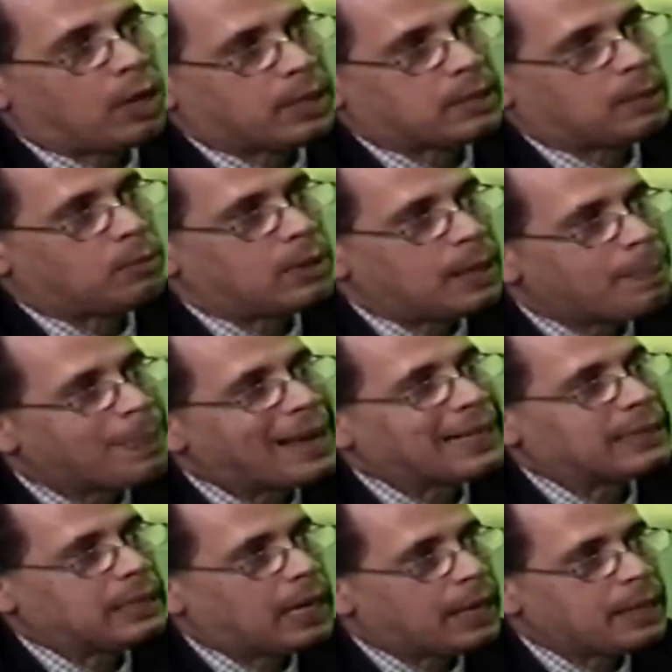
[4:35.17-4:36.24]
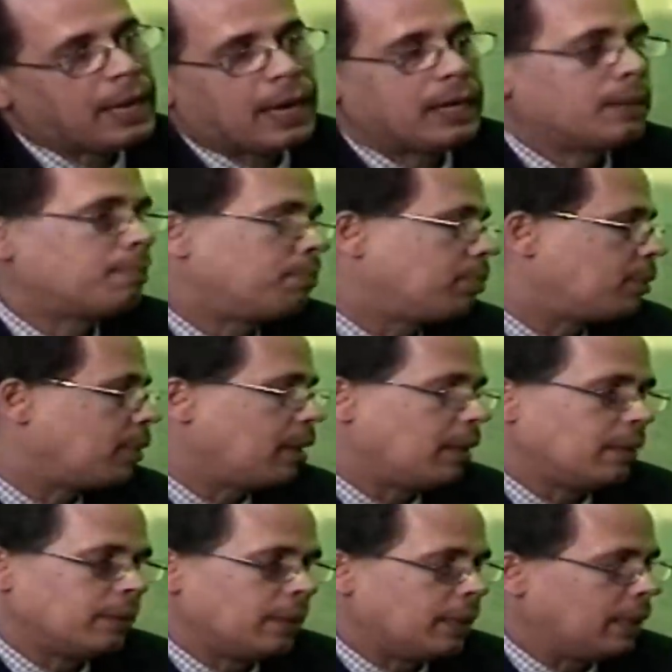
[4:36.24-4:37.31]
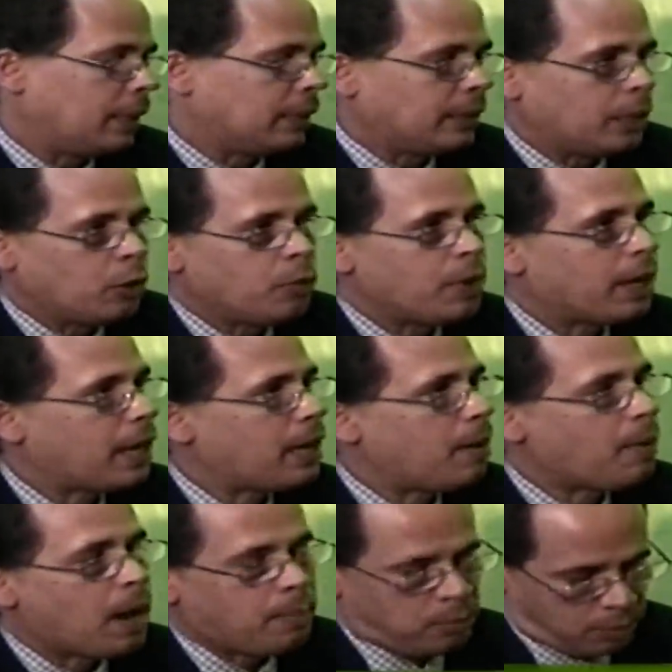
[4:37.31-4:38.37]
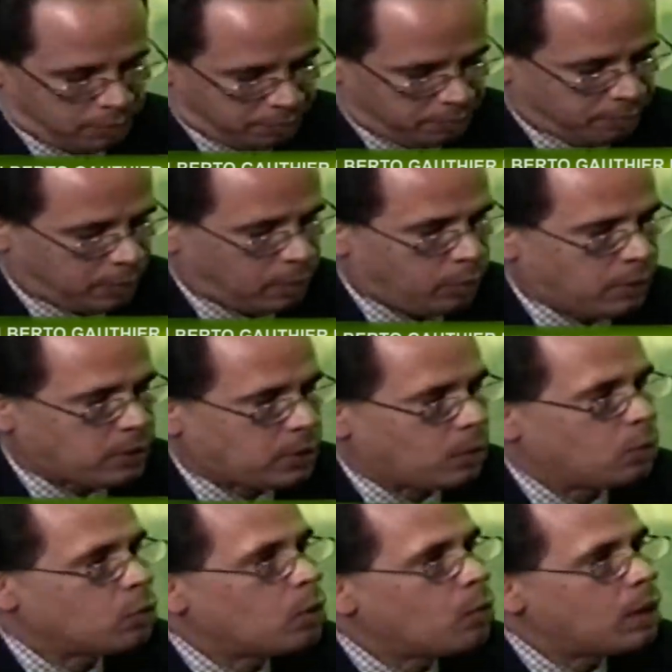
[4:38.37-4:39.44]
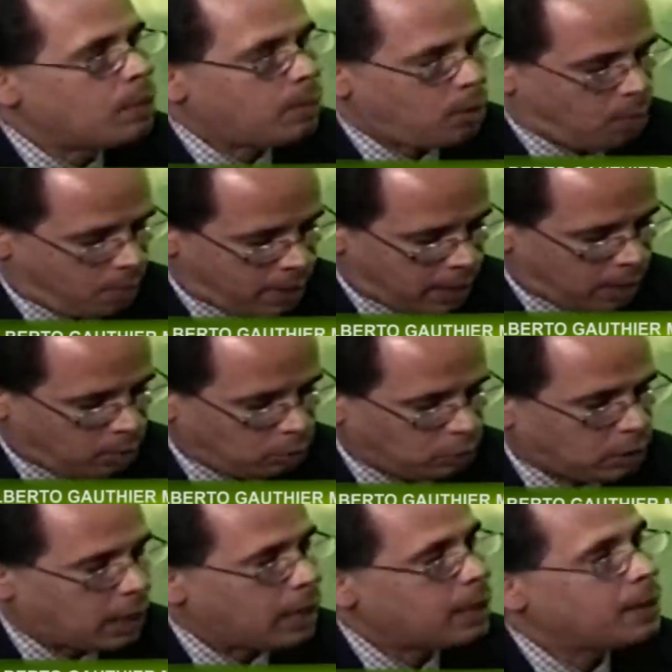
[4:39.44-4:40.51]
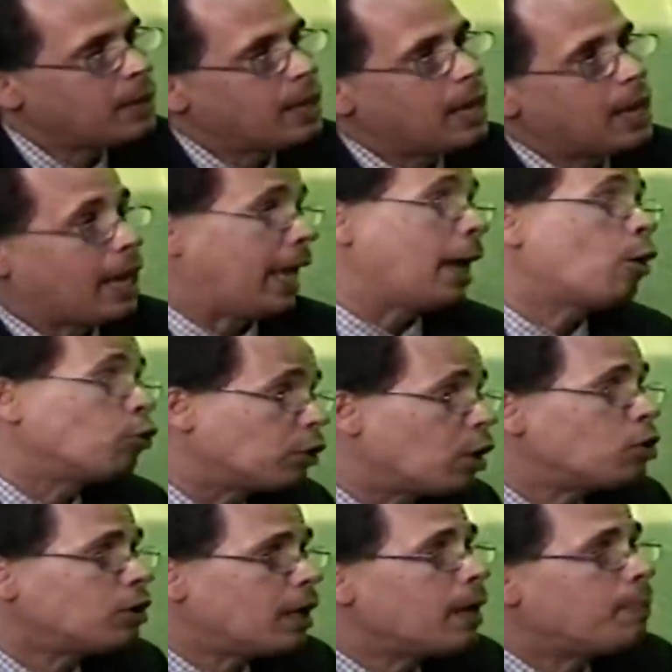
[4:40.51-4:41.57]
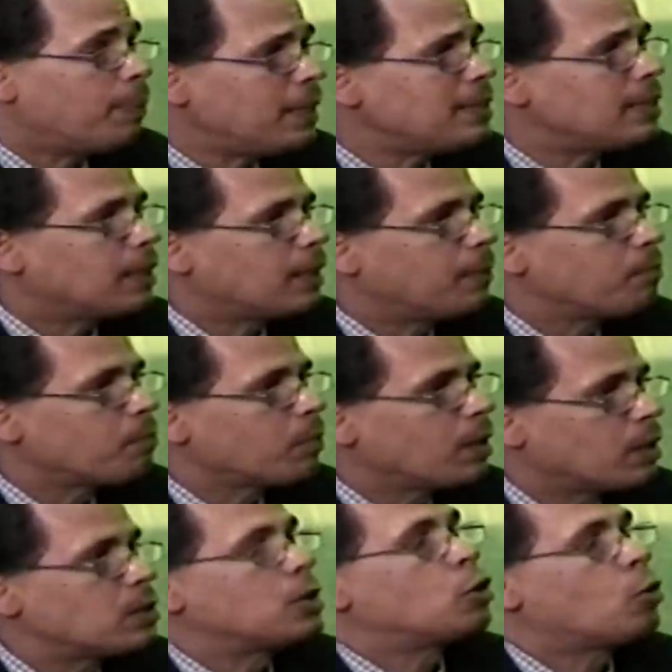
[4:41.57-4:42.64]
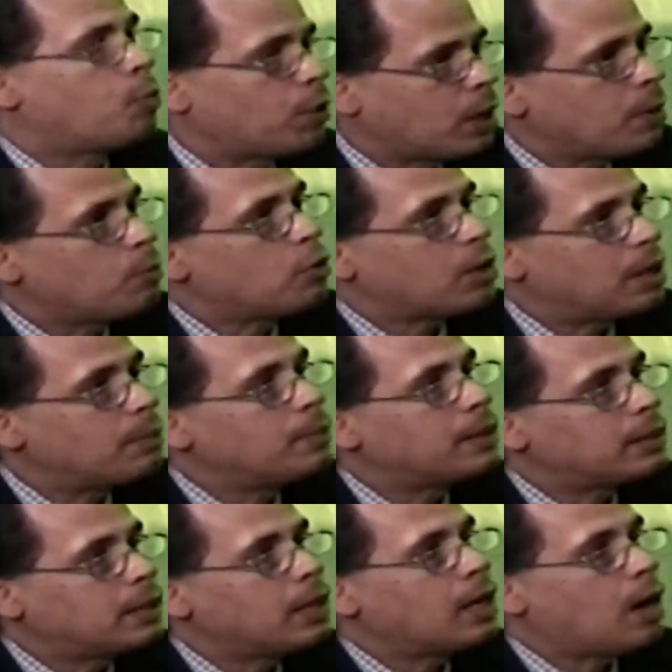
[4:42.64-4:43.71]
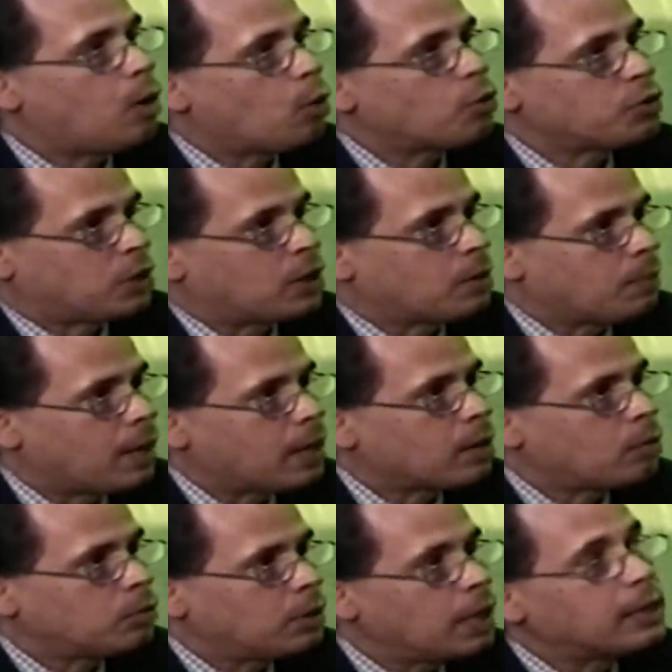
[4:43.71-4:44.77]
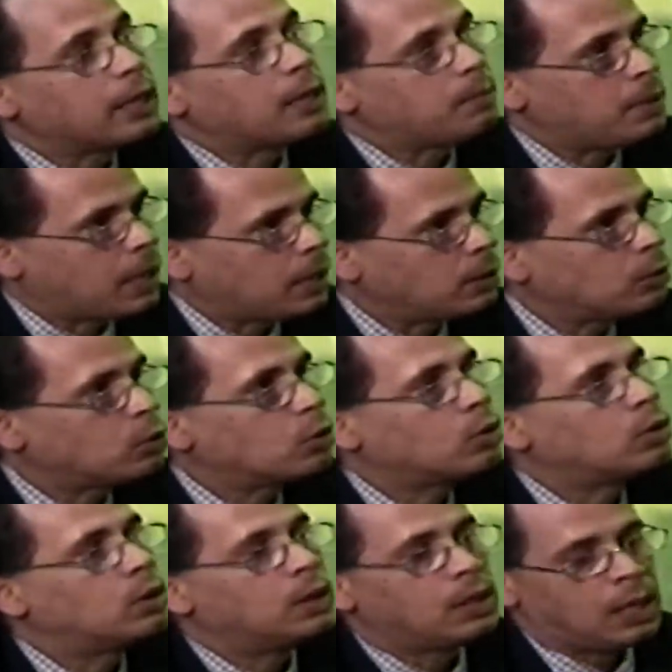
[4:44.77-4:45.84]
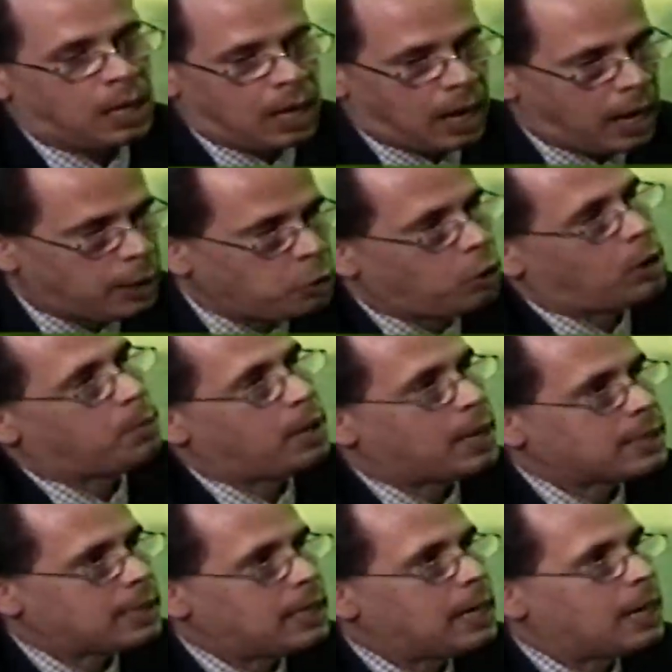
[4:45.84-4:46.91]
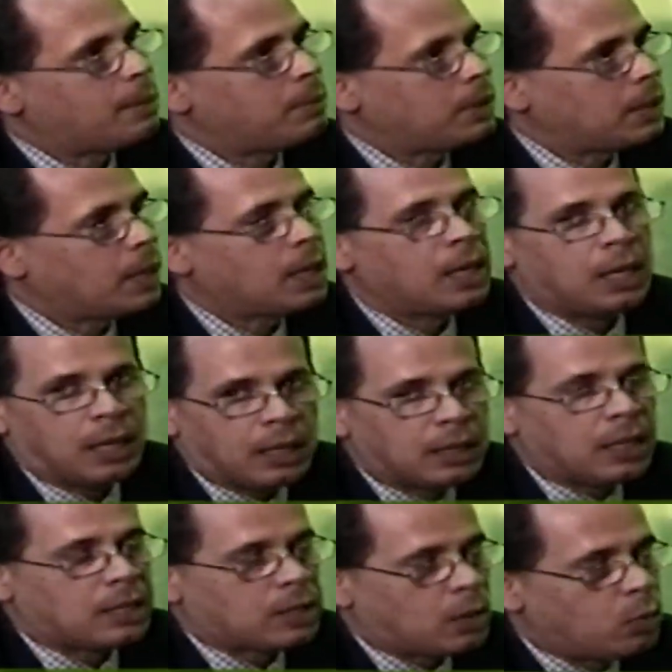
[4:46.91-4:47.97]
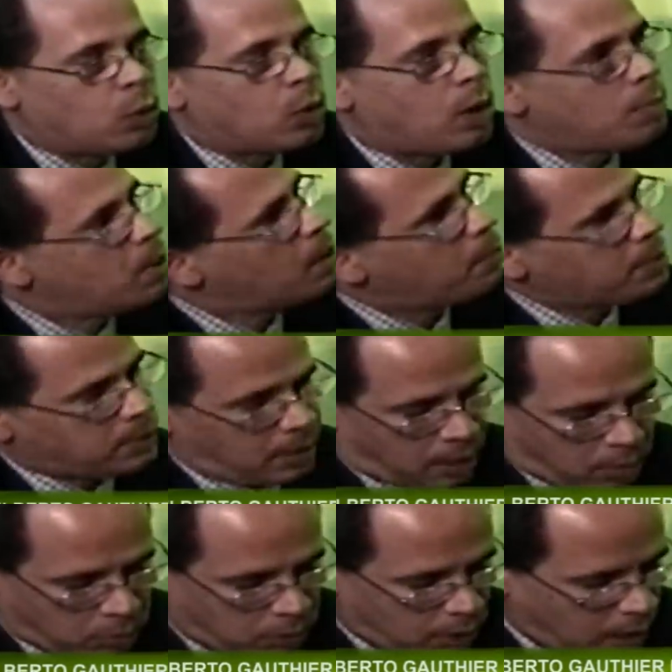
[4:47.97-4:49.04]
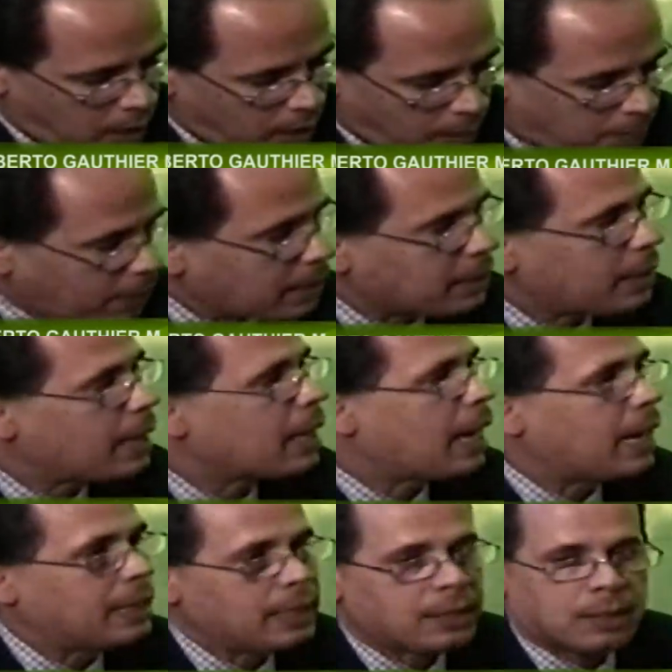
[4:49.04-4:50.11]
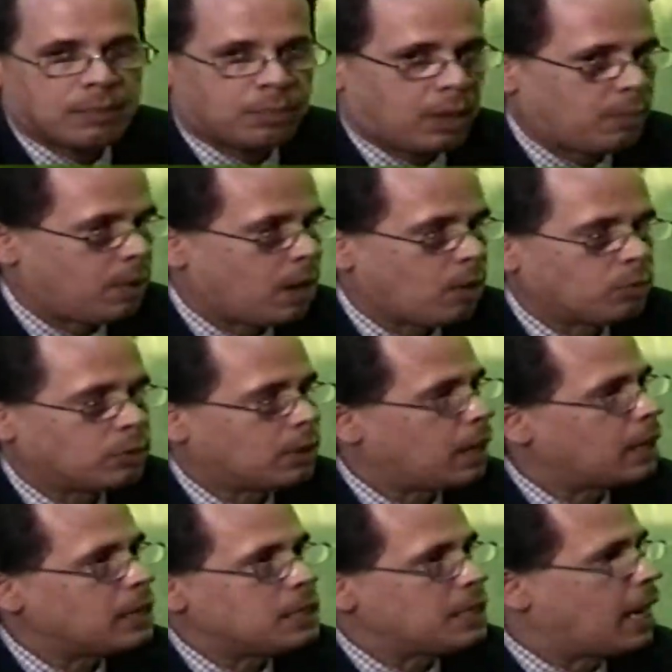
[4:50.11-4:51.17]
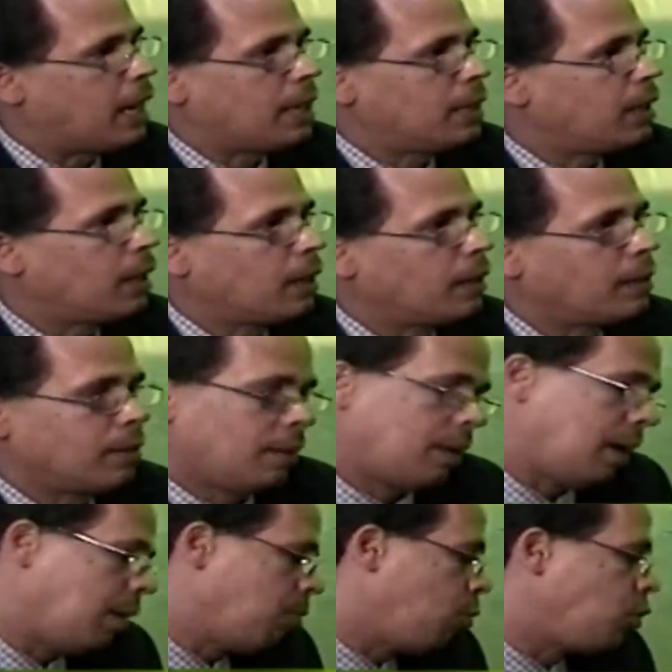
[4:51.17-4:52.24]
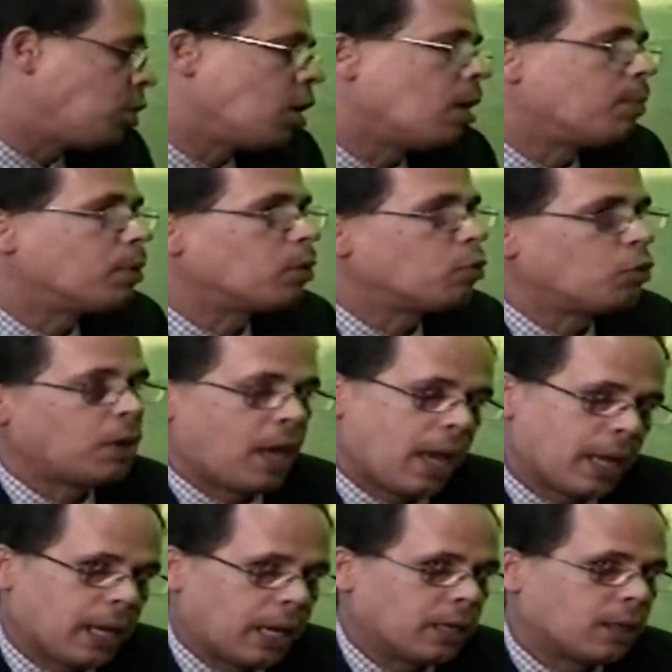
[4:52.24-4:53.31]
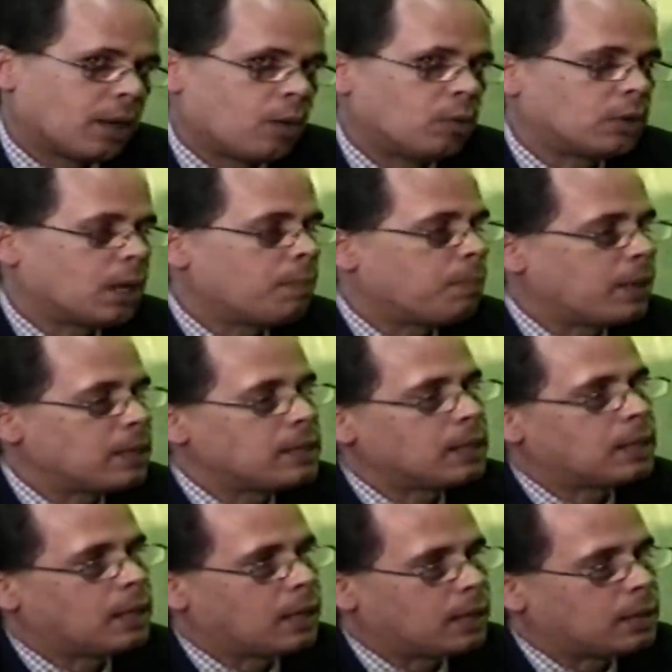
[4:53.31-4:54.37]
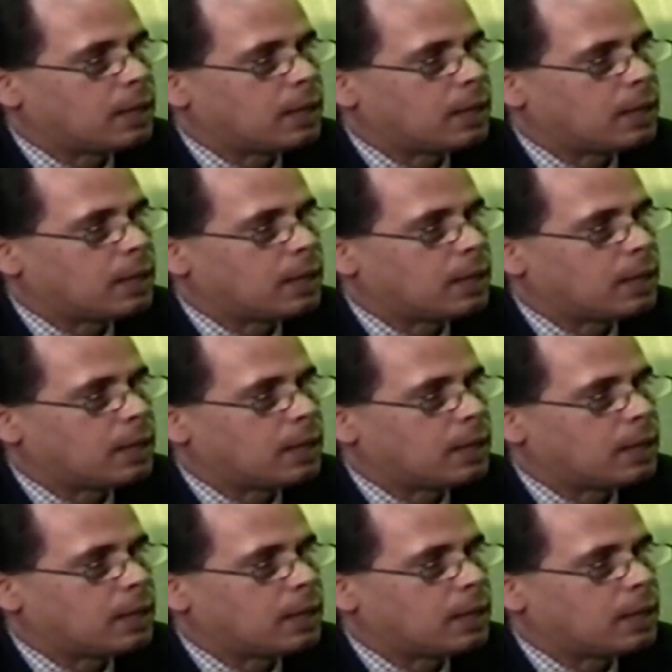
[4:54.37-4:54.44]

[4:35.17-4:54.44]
los que hacemos la práctica diaria por el estilo de que llevamos, pero de seguro igual nos vamos a encontrar, encontrar otras especies si nos ponemos realmente a observar con detenimiento, a estudiar bien esas láminas, de seguro vamos a empezar a encontrar, aparte de Canix, podemos encontrar Injai en, en muchas oportunidades, que esta es otra especie de,